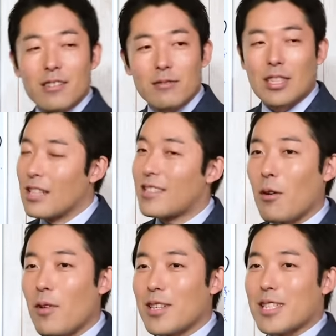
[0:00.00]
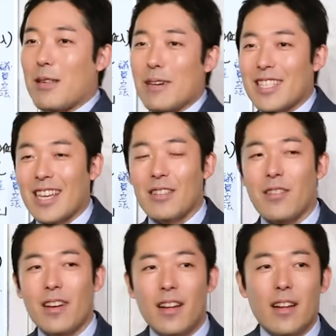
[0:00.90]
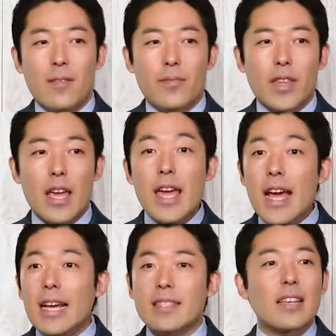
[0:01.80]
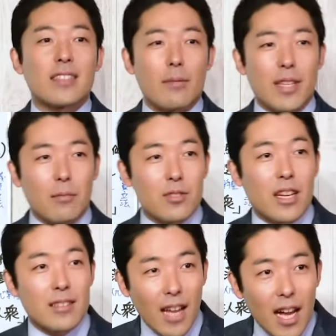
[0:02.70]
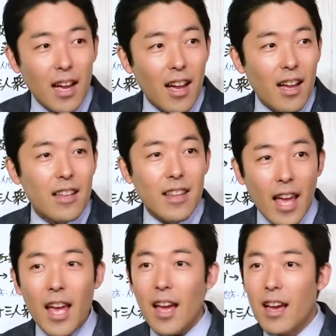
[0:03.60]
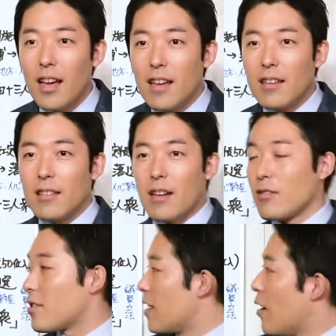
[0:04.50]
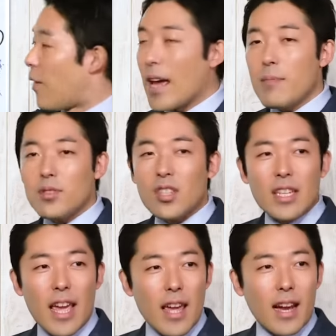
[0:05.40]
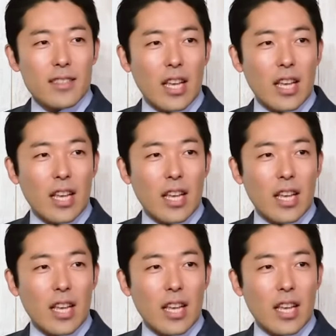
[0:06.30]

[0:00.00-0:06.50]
全然思いつきませんけど。AI 戦車みたいなもんじゃないですか。ね。あの、5GAI